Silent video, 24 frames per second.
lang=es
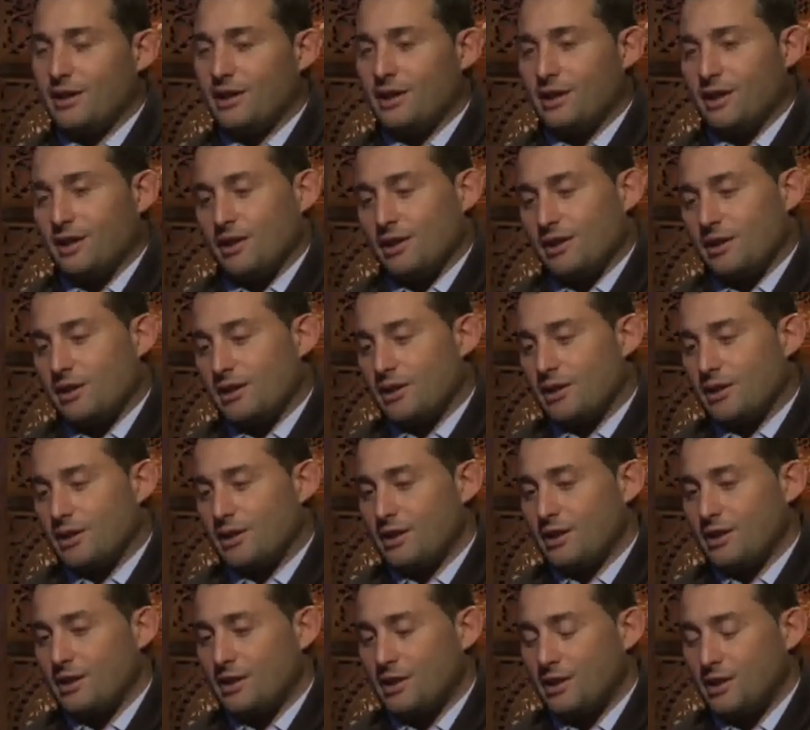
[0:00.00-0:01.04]

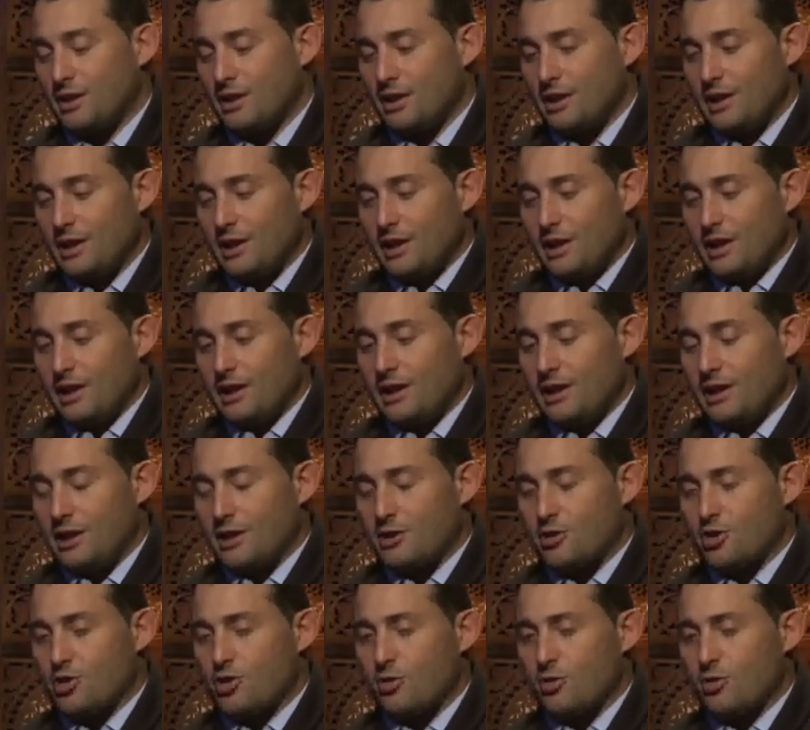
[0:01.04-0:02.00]
de hecho,